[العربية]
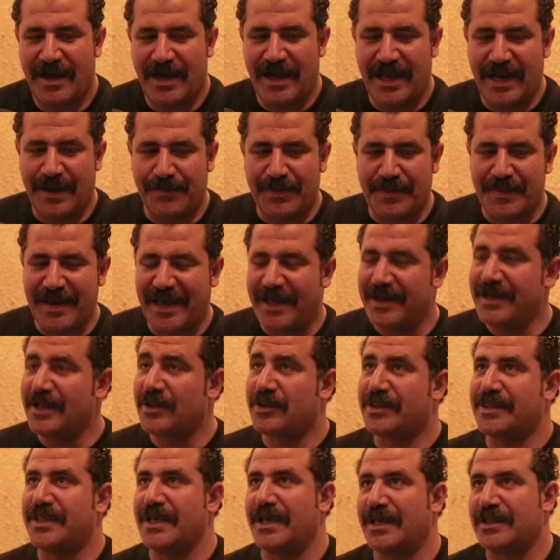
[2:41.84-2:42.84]
انا بما اني
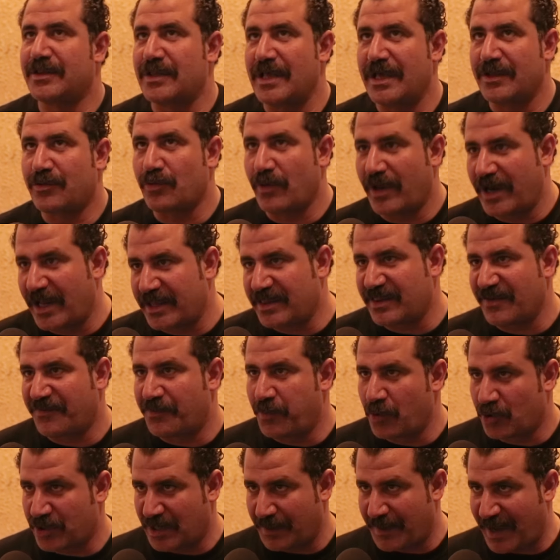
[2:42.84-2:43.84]
اتولدت
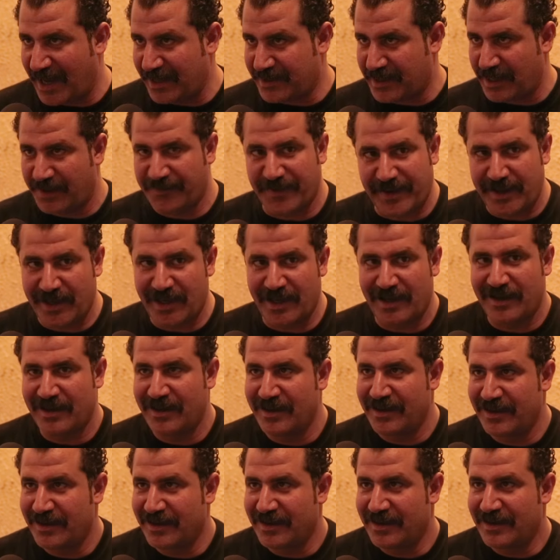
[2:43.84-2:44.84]
في مجتمعات ريفيه
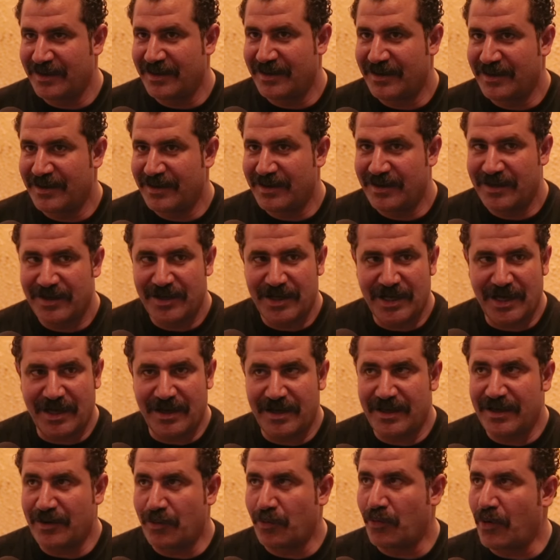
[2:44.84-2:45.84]

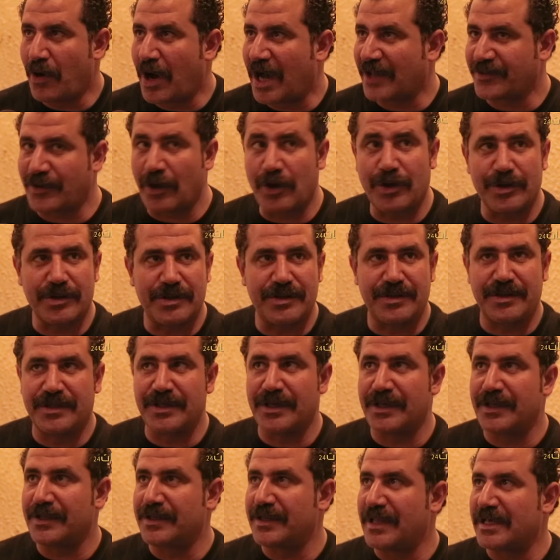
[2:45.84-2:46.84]
واعتقد
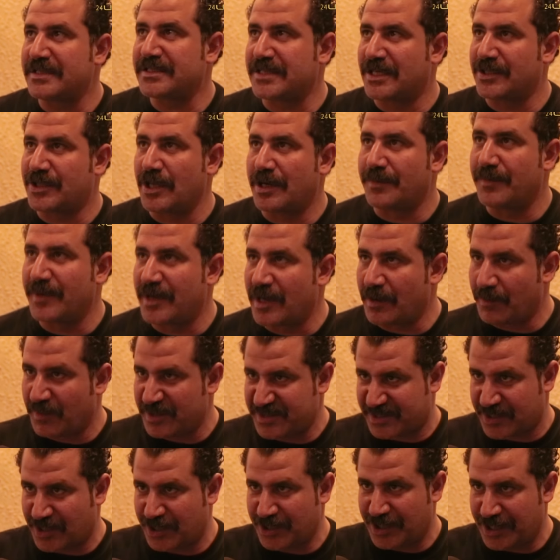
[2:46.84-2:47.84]
ناس كتير من
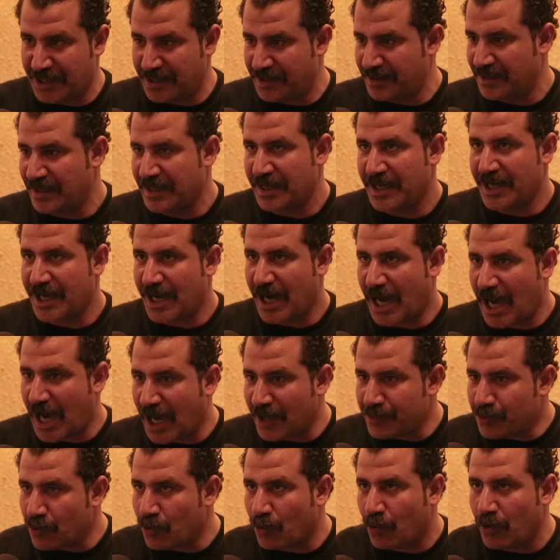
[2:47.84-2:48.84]
المصريين
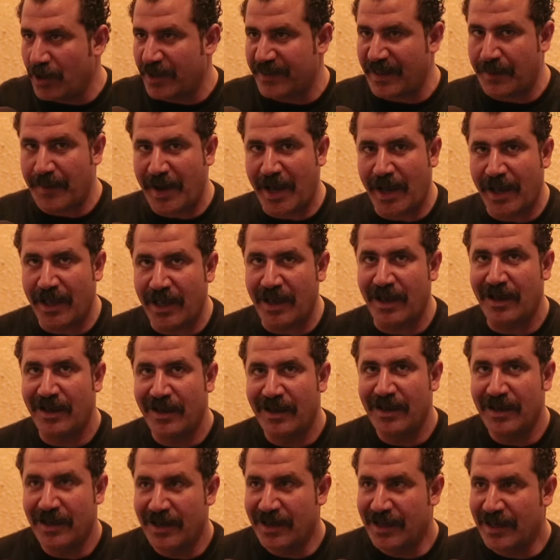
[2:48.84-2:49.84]
حضروا كل ده
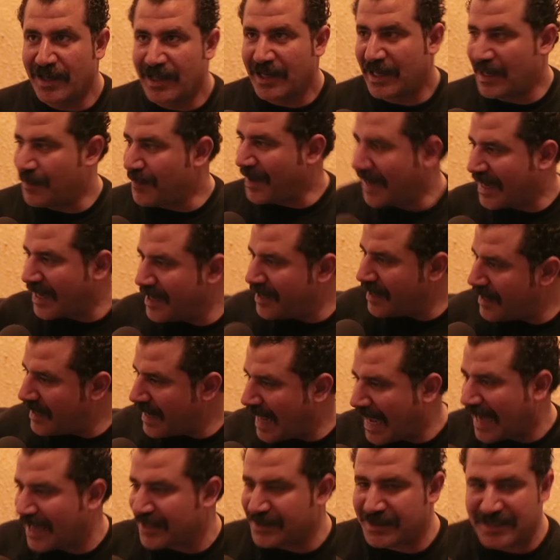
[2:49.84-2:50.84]
معايا لما
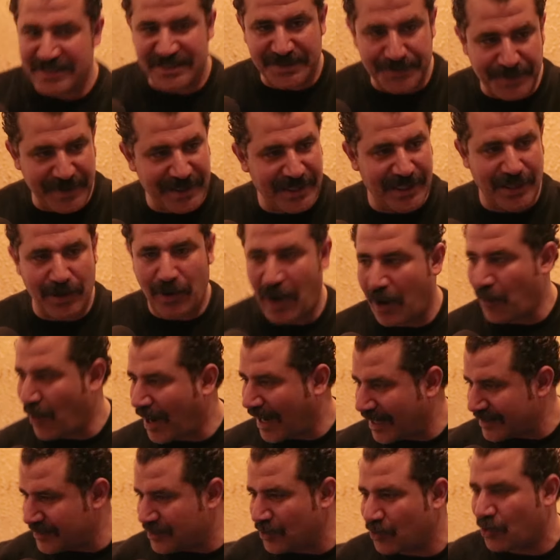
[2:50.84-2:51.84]
كان حد زميلي او
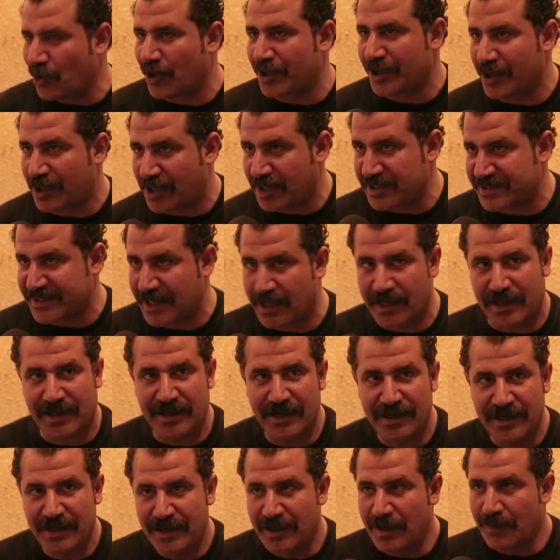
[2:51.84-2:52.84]
حد جاري كسر
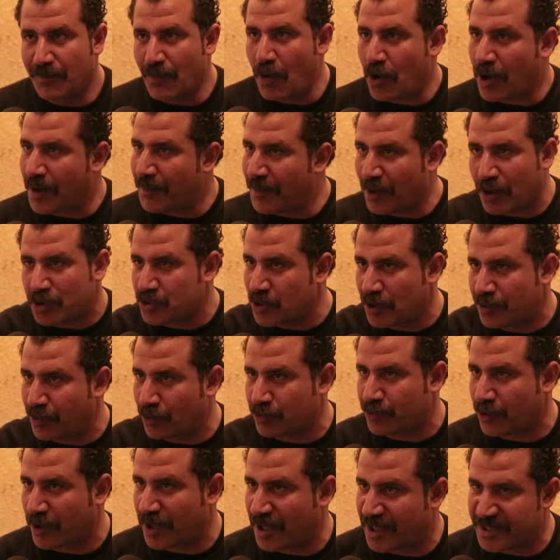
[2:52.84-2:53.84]
ممكن ما اروحش
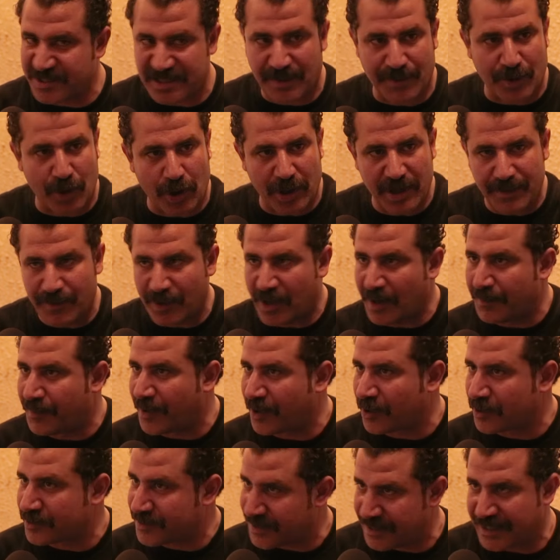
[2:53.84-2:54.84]
لدكتور العظام اروح
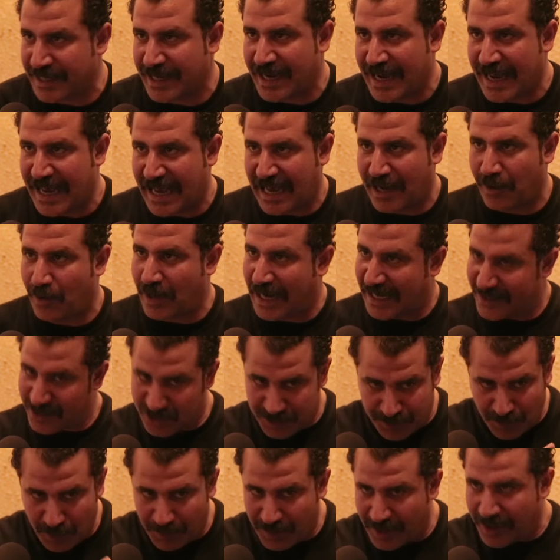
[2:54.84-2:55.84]
لمجبراتي او واحد
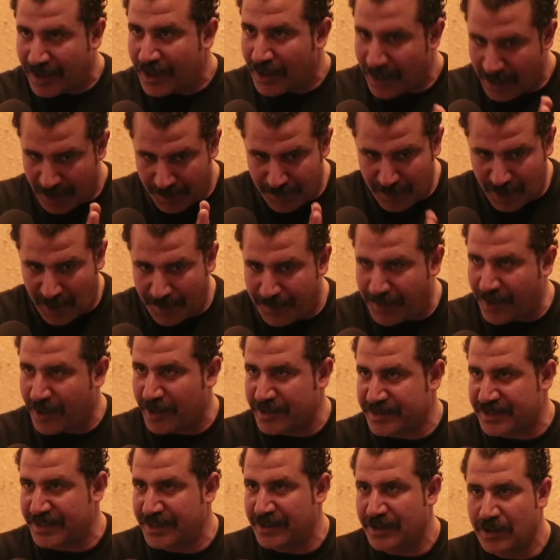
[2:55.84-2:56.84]
اسمه
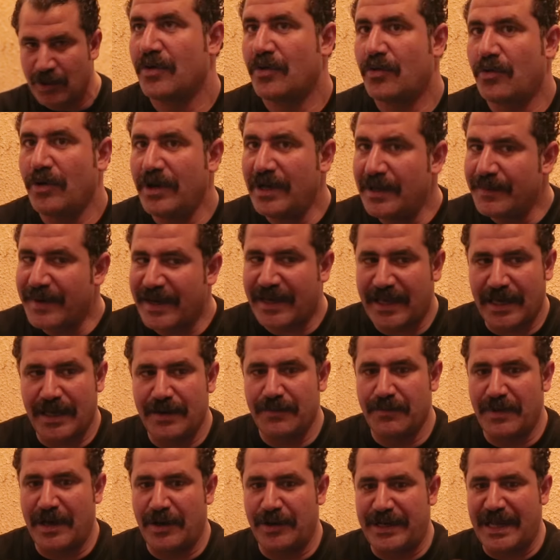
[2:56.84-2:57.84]
المجبراتي كل
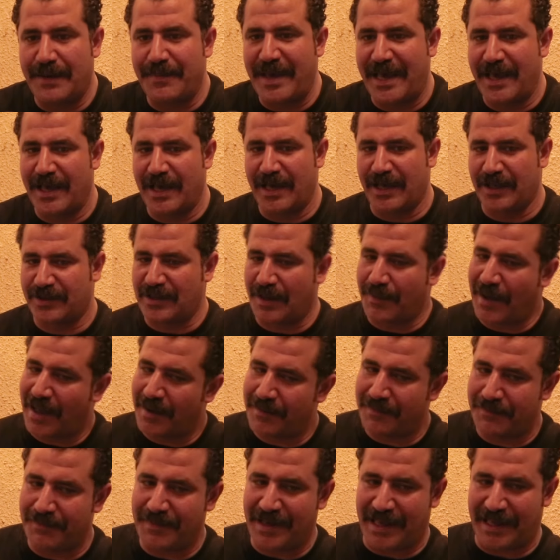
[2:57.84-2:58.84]
مكان ده ما
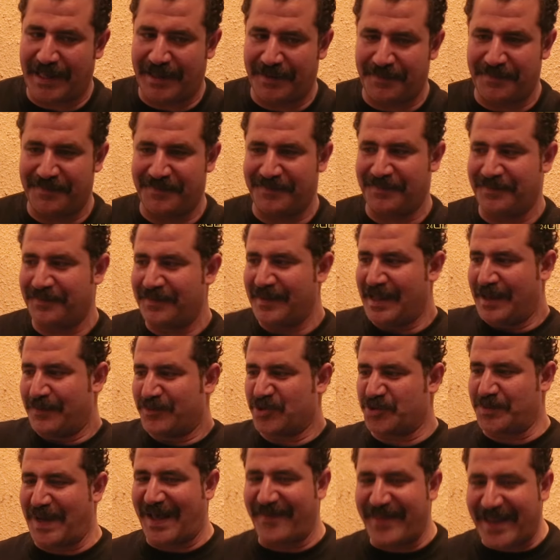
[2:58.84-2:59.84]
طبعا
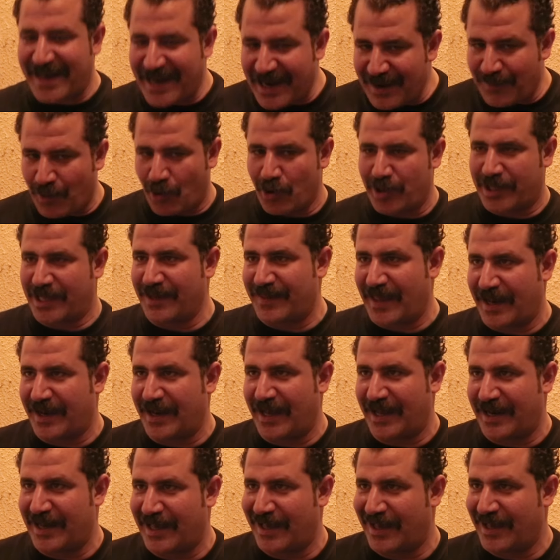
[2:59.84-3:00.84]
مش معنى ان انا بقول كده
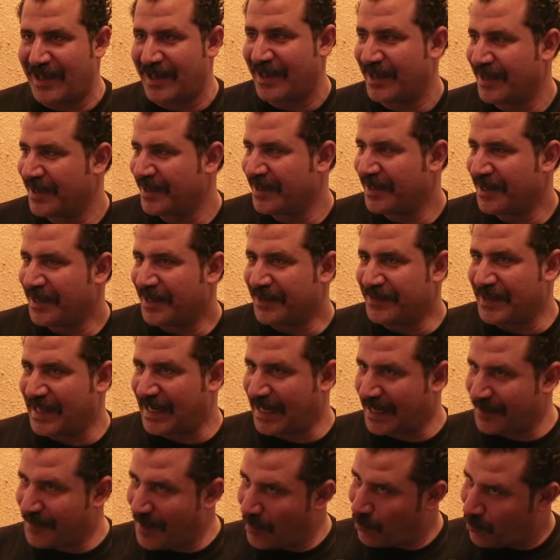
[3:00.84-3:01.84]
ان احنا
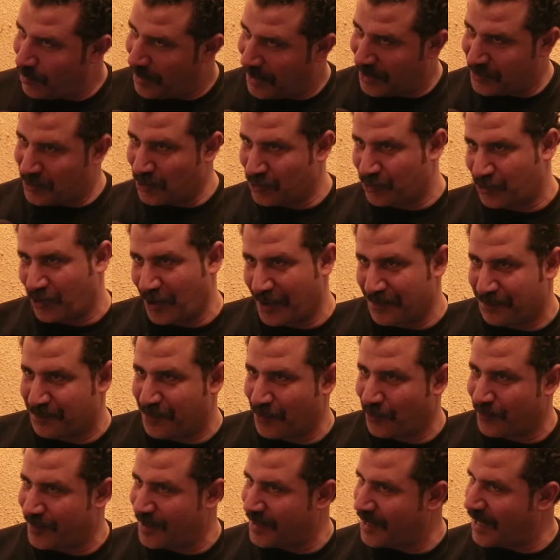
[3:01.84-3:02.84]
نلغي بقى كليات الطب
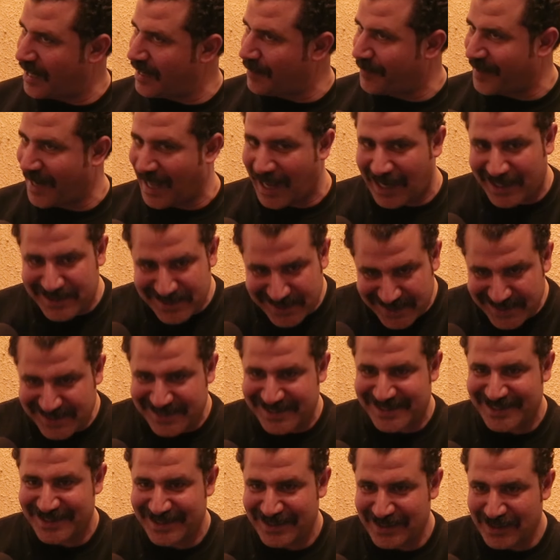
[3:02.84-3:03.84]
ونلغي لا
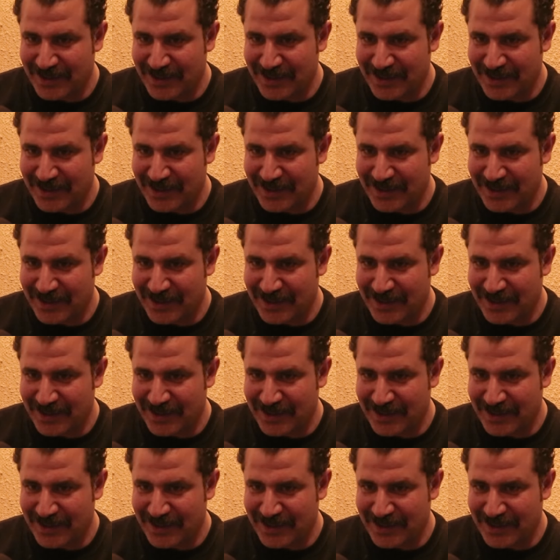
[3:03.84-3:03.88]
بالعكس